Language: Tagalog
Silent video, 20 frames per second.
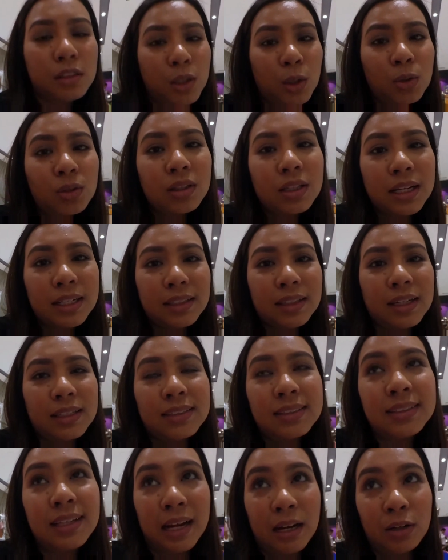Don't Let
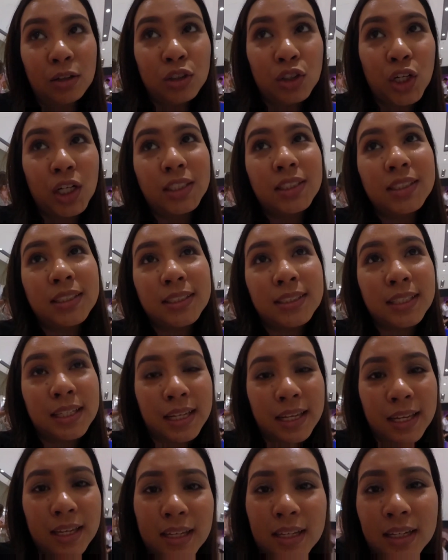Us Down Justice
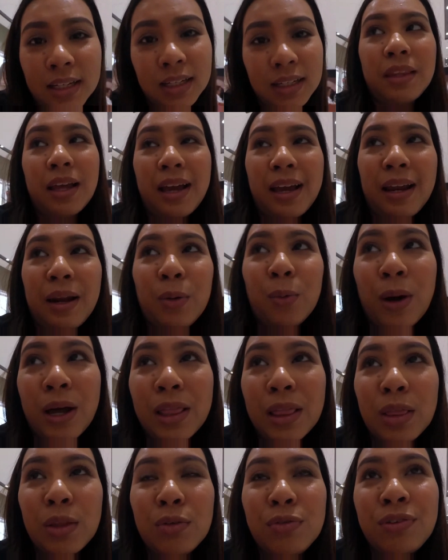League. Dahil
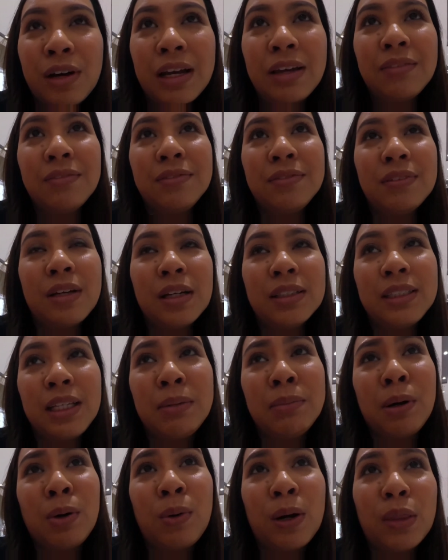1 to 5, uh, ah,
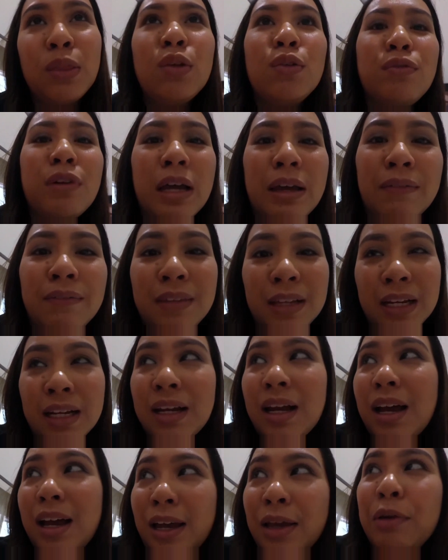Cinema 1 to 5
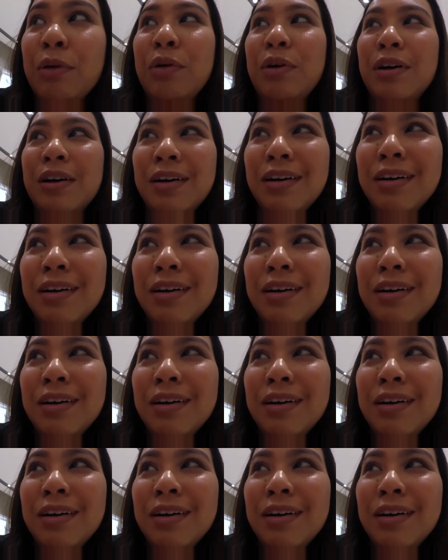talaga kayo.